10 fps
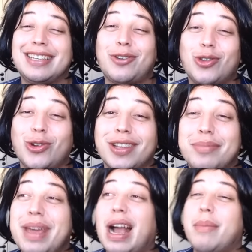dessa que eu tô
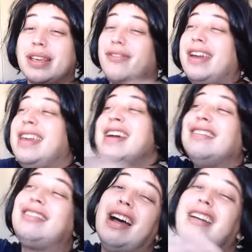dando, minha cabeça faz
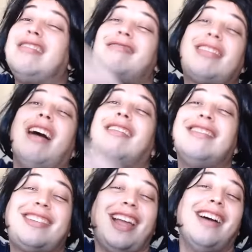tan, tan,
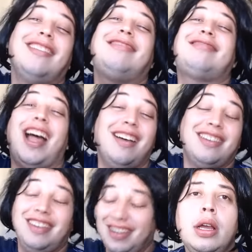tan,
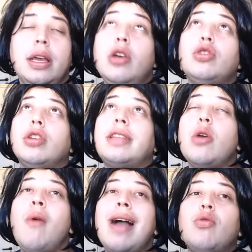tan. Eu só
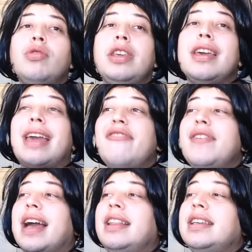tenho uma agonia, quer é
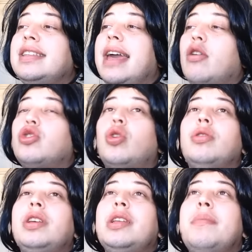ficar nesse negócio
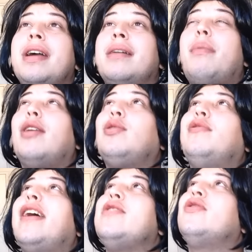todo dia de manhã. Bota o
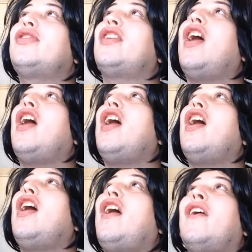velho do
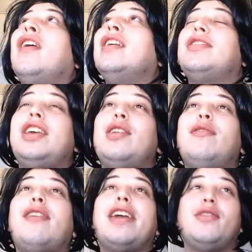sol, tira o
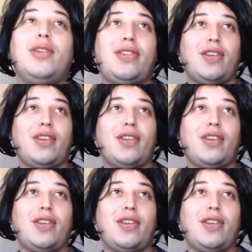velho do